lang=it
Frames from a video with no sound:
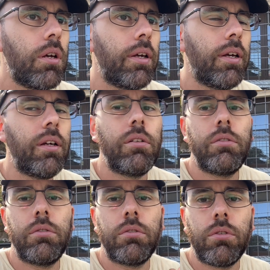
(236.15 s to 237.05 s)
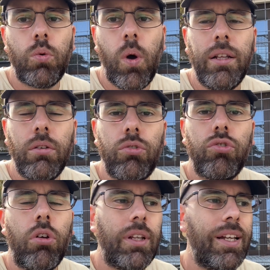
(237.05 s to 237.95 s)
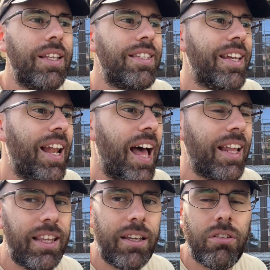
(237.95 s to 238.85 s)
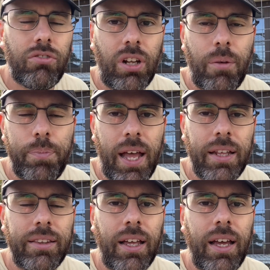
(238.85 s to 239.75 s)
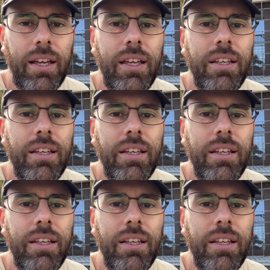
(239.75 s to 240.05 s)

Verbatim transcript: eh, quando ci sono delle gelate, se la pianta è